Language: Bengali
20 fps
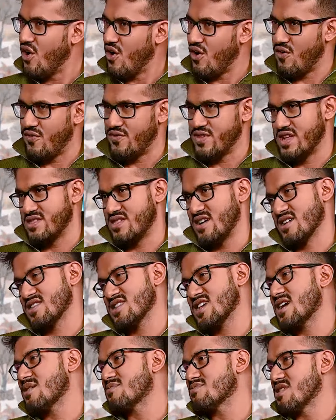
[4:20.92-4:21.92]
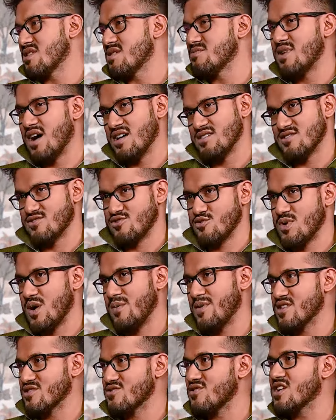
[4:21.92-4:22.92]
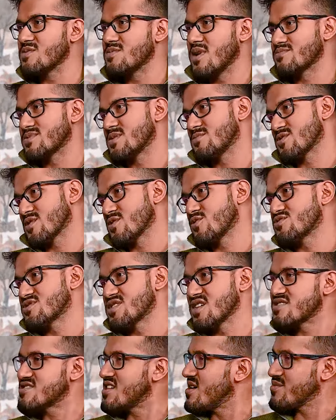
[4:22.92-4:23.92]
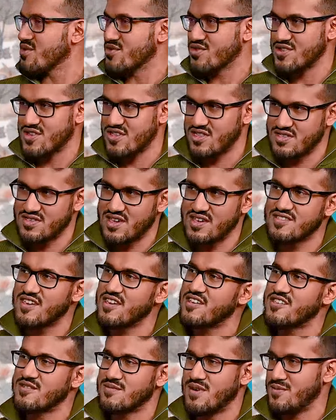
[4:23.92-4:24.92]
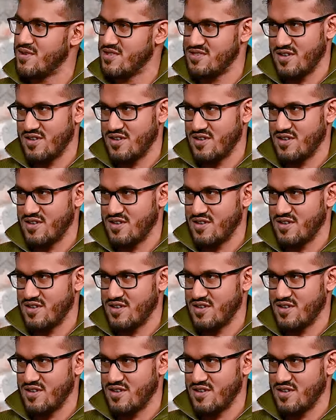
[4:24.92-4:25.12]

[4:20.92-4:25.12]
অফ ডে থাকলে এমনি মা যেত বাবা যেত আমি ভাবতাম ওরা ঘুরতে যাচ্ছে আমি ওদের সাথে যাই সেই হিসেবে আমার